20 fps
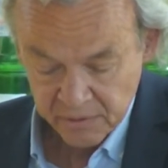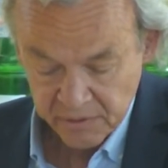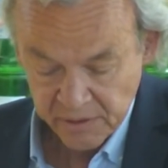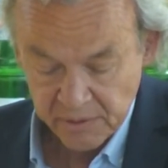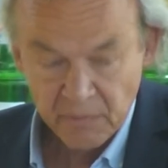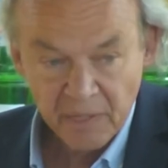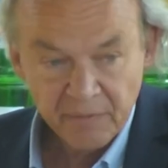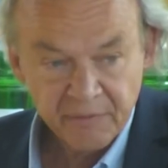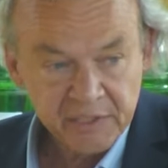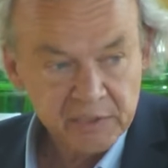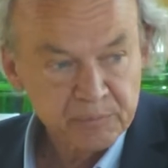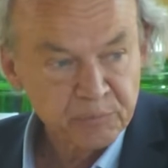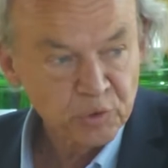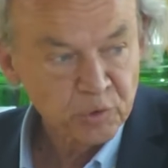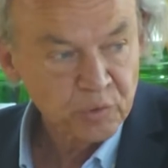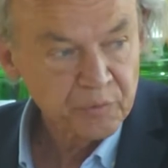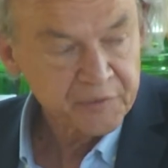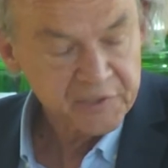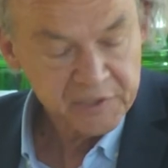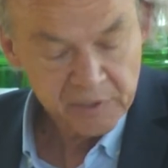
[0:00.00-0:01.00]
Thema war die
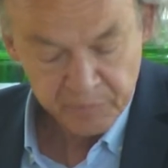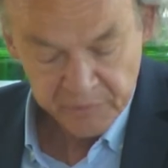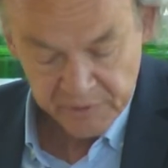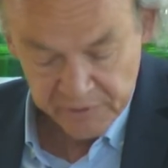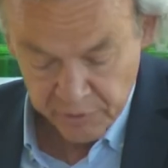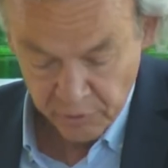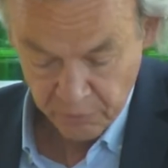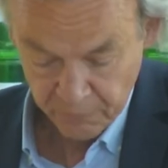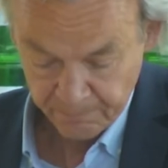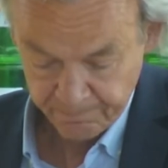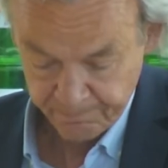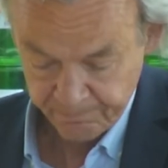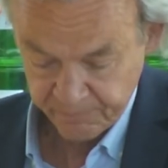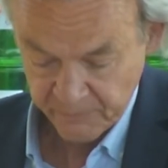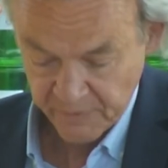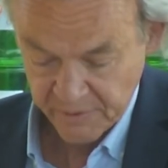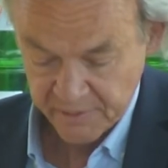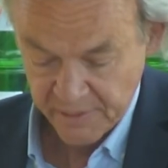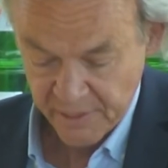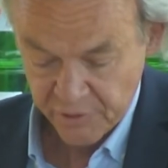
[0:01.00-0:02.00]
berufliche Bildung.
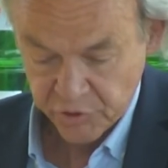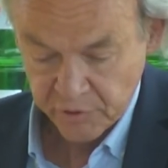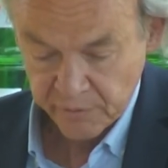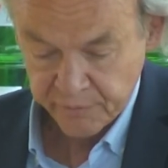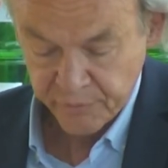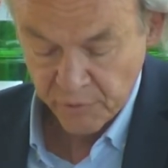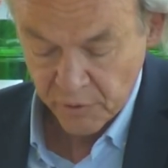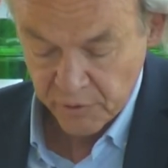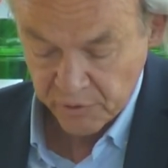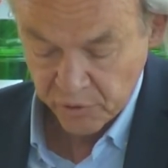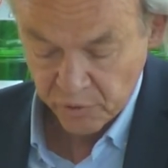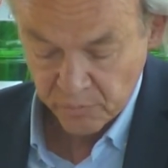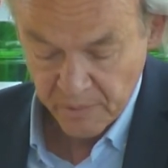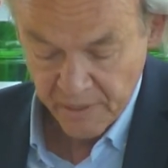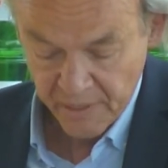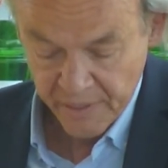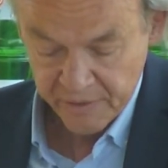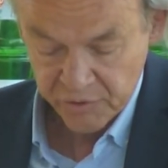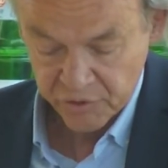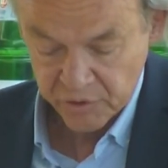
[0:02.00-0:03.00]
Es herrschte völlige
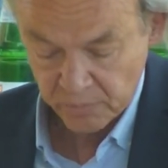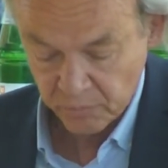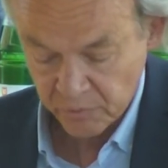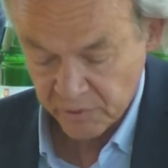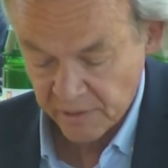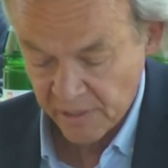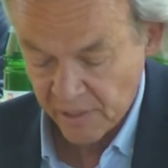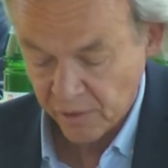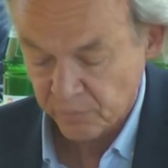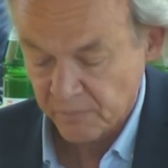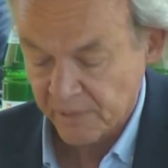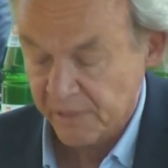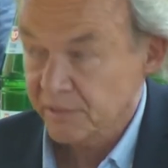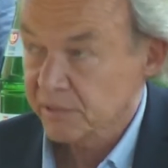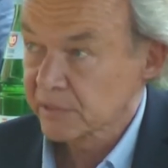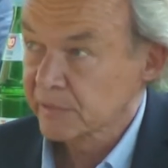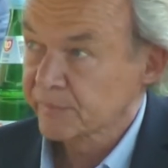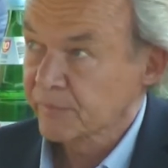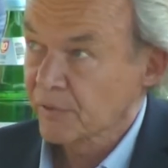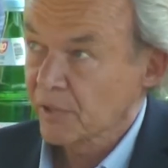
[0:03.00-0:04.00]
Übereinstimmung darüber,
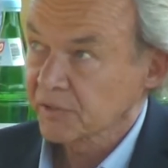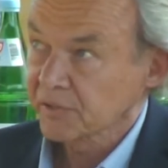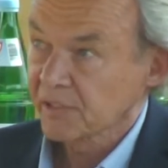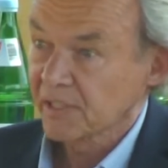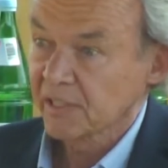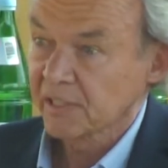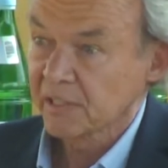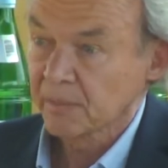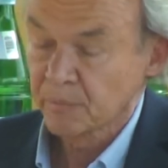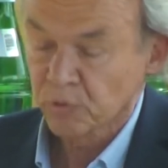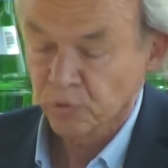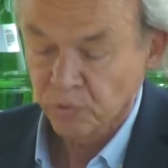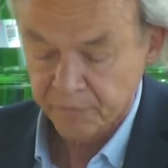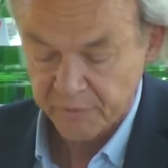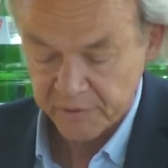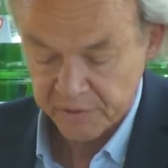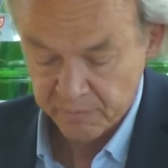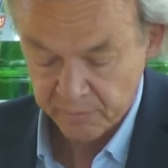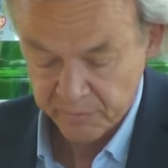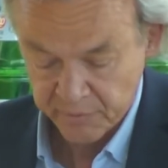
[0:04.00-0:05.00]
dass die Vorteile der
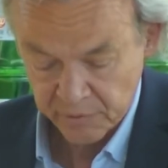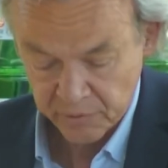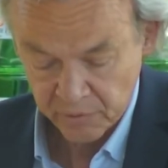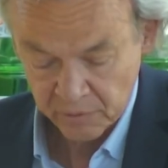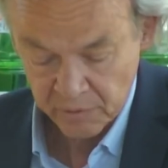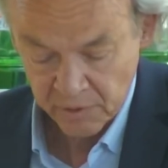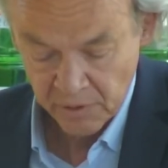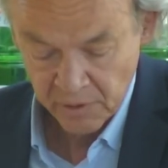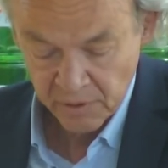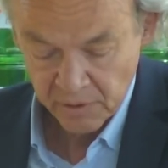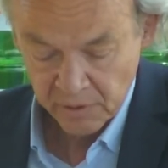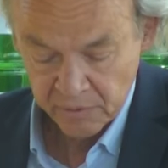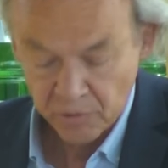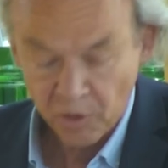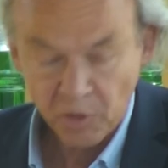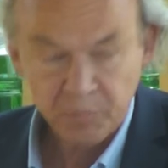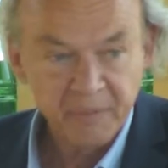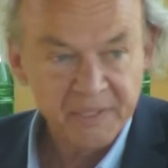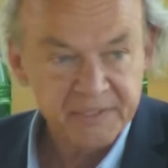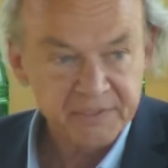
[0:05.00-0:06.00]
beruflichen Bildung
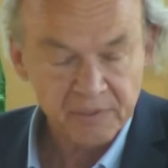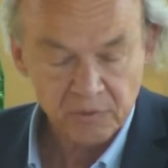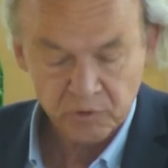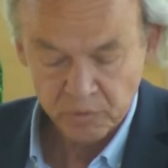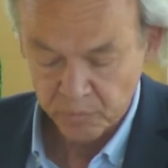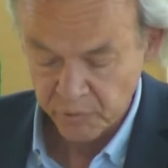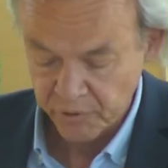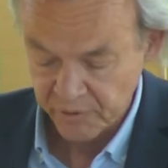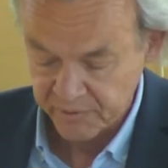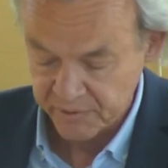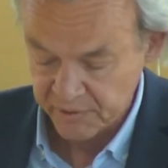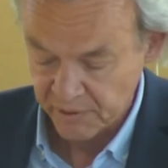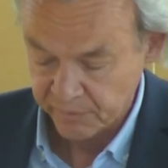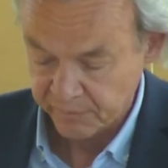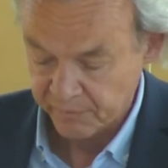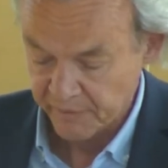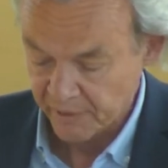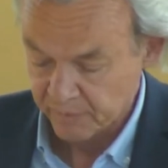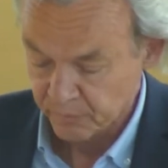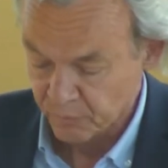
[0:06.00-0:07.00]
noch besser
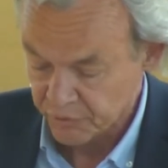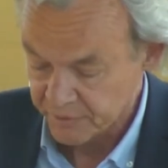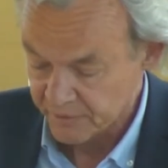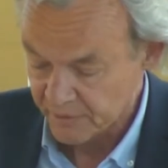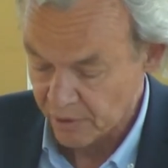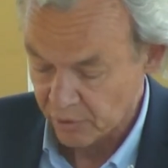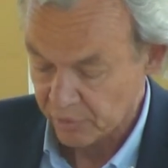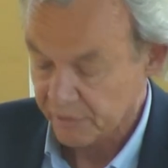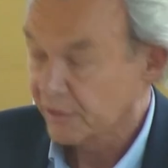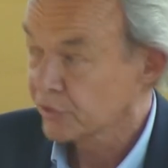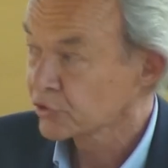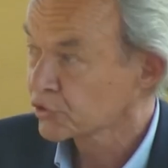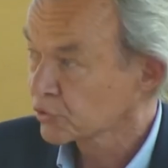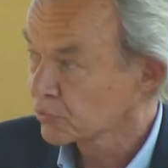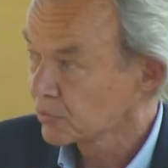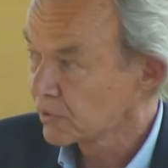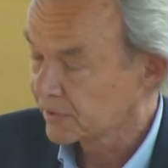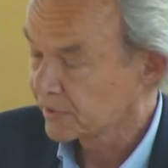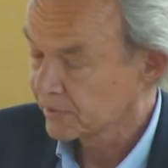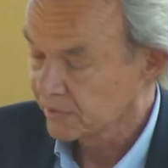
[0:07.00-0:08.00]
kommuniziert werden müssen, auch in den
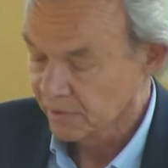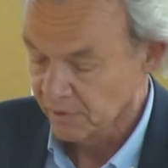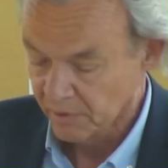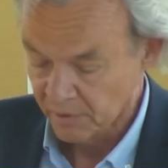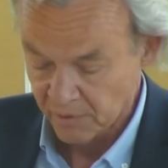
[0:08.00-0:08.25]
Schulen,